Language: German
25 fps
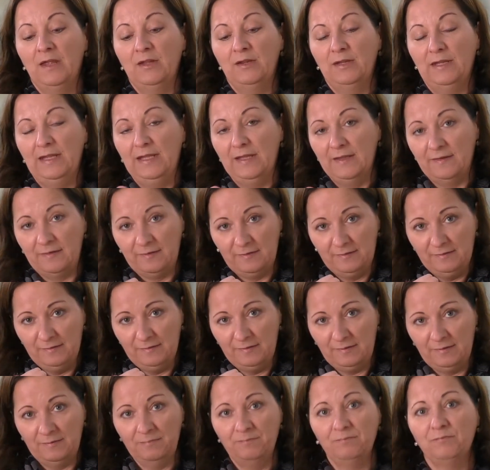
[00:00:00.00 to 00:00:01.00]

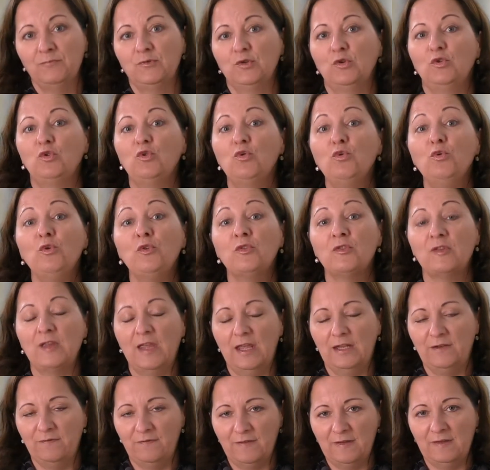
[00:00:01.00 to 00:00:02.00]
Erstens, Du tust
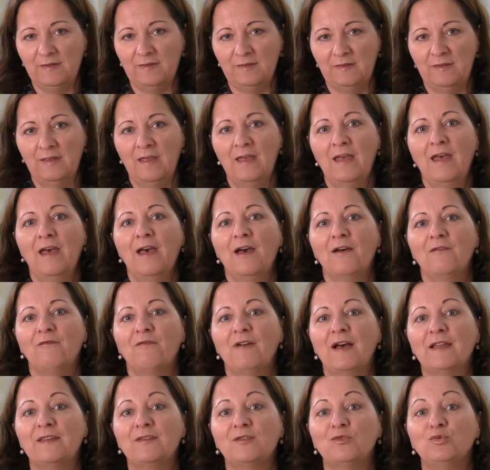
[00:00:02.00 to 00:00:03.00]
etwas,
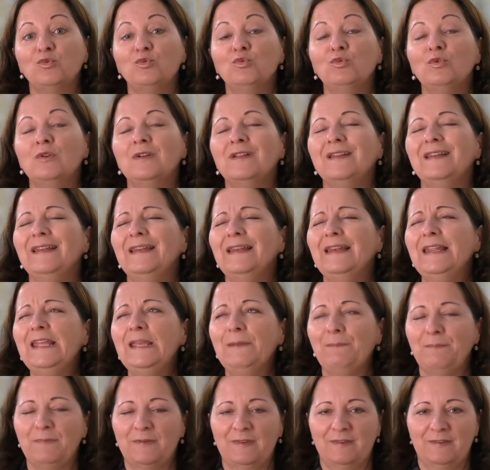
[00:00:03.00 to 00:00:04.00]
was du
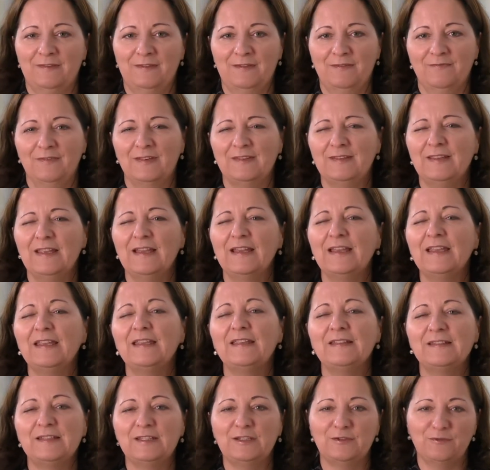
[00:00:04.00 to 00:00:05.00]
liebst, was dir
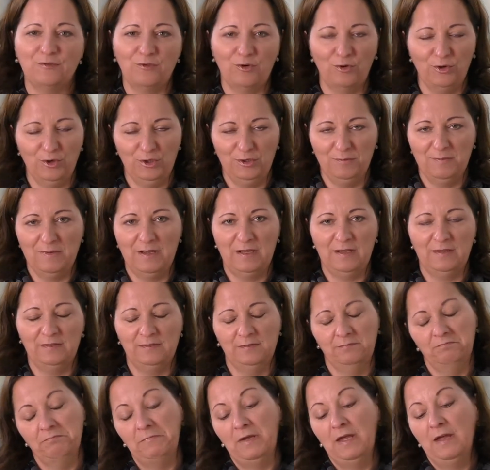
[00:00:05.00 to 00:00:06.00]
richtig Freude
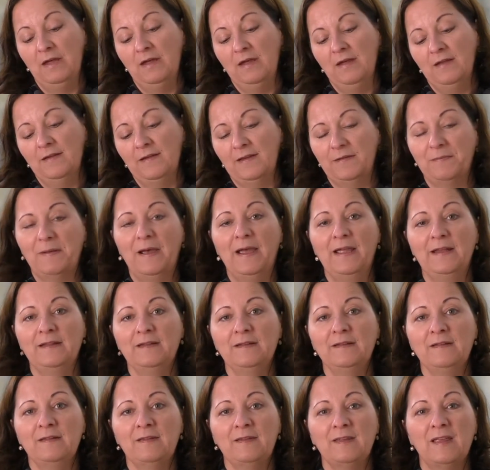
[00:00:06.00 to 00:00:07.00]
macht.
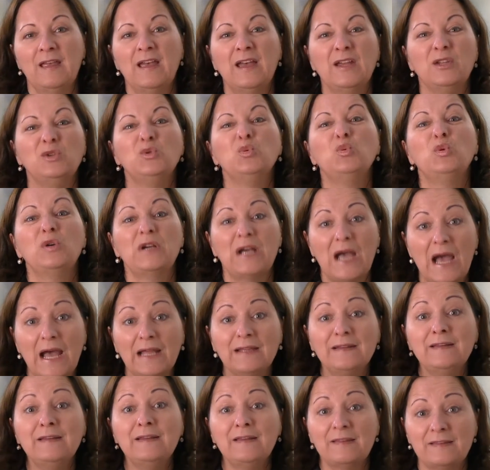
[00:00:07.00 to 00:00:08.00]
Zweitens, du
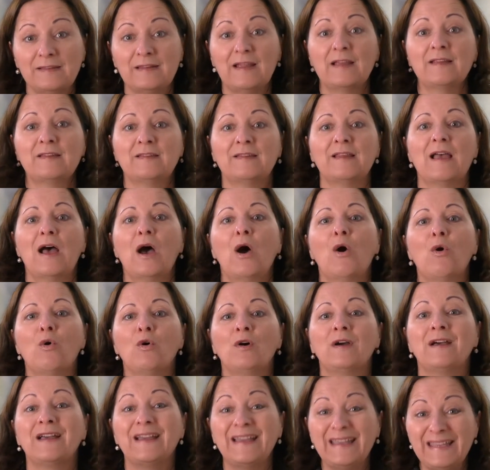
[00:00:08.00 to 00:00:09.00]
kannst das
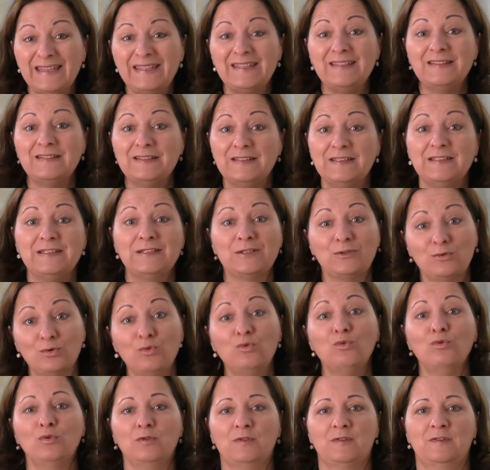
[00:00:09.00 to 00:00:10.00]
auch richtig
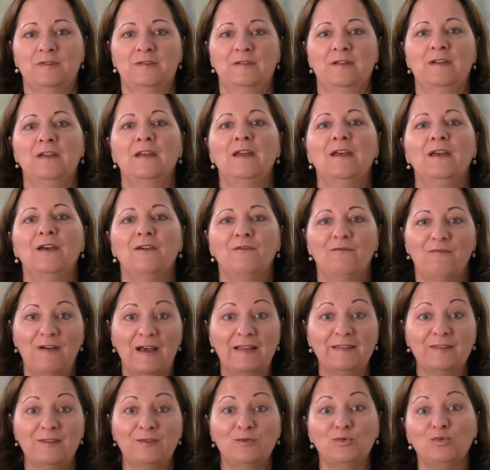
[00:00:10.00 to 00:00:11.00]
gut,
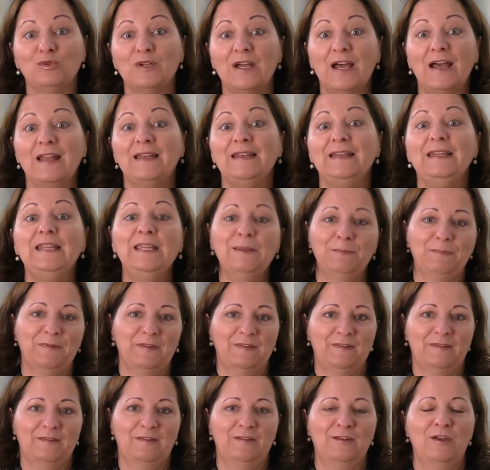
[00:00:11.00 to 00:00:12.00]
was du da
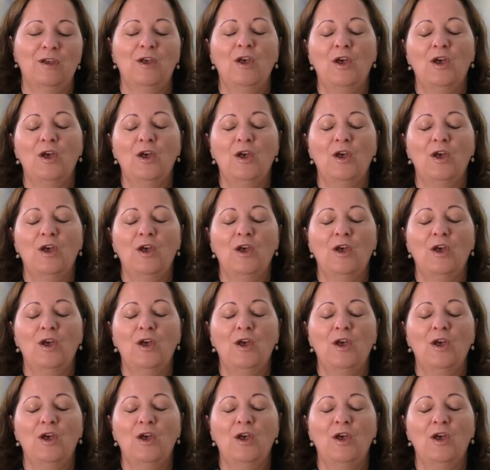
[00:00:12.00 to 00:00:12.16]
liebst.